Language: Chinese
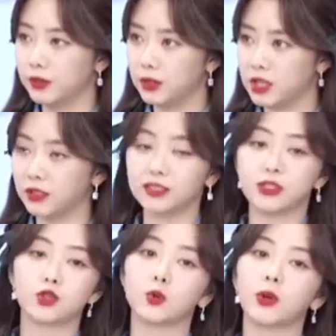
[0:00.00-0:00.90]
呈现
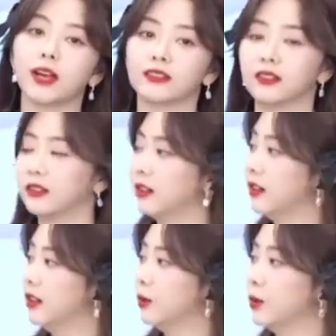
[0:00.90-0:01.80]
出来的，
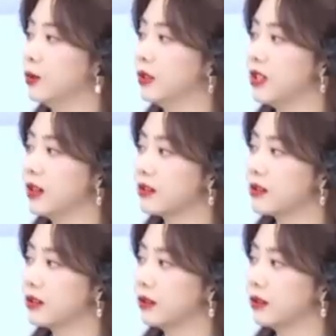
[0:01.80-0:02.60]
因为我觉得这样是